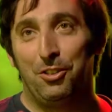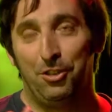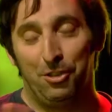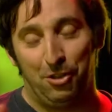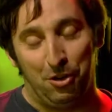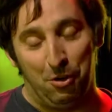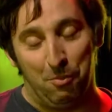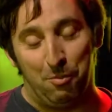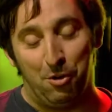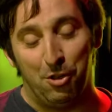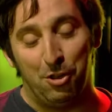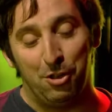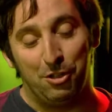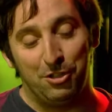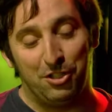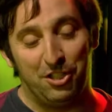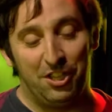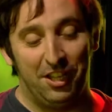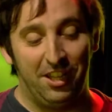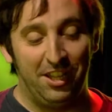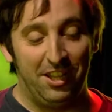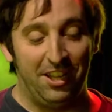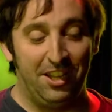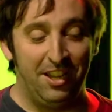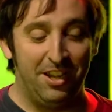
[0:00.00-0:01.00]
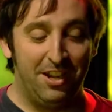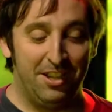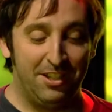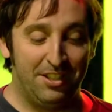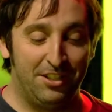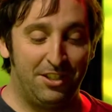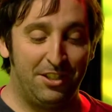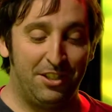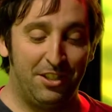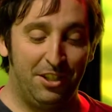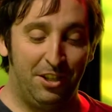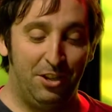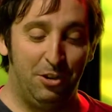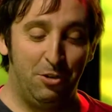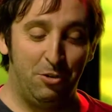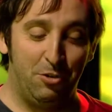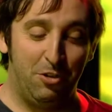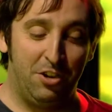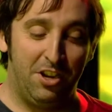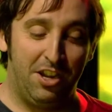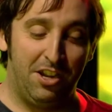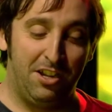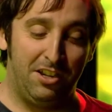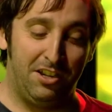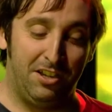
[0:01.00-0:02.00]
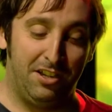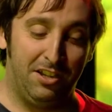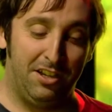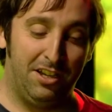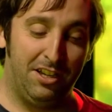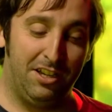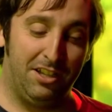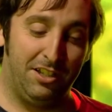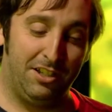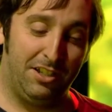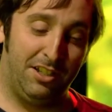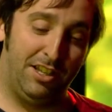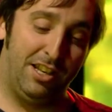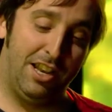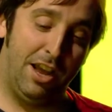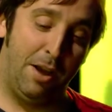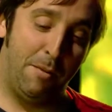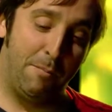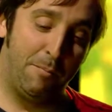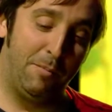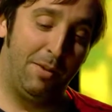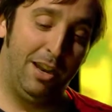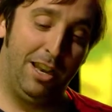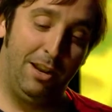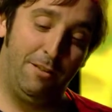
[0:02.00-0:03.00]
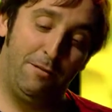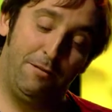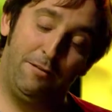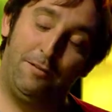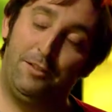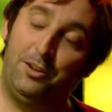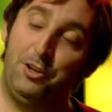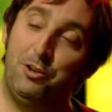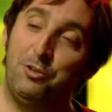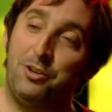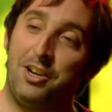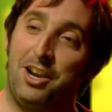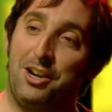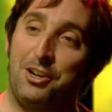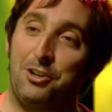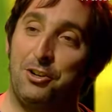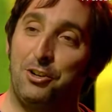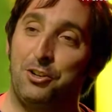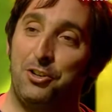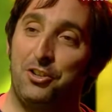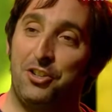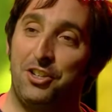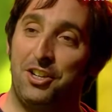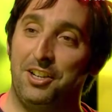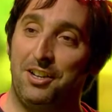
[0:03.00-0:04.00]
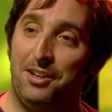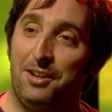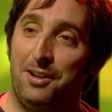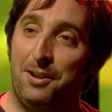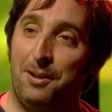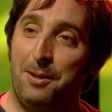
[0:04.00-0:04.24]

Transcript: como dos ideas y una es Las Milf y una noche